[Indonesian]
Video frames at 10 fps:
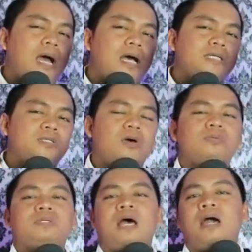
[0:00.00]
Azov
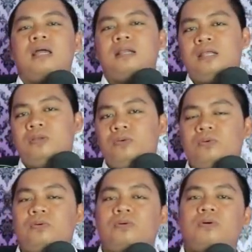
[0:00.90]
sangat
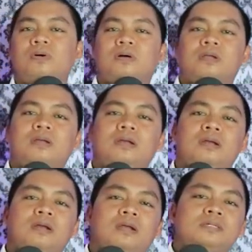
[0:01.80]
rindu
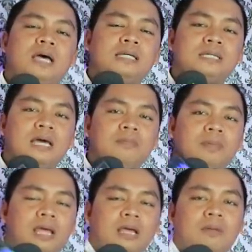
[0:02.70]
saat-saat
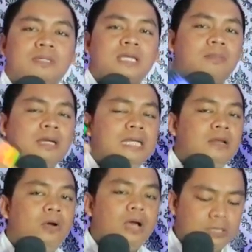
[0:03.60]
mereka bersama di
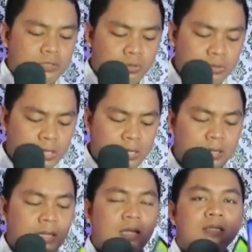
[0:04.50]
lokasi
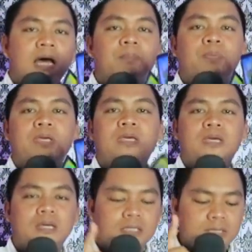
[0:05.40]
syuting. Tapi
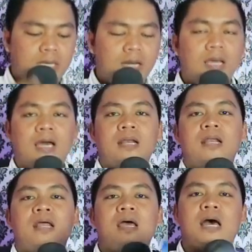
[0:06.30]
saya lihat
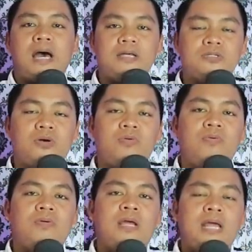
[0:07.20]
Azov
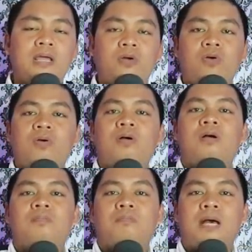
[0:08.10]
dan Haiko
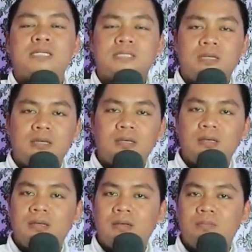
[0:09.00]
masih
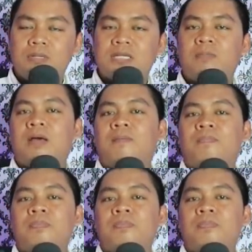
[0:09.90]
bersama.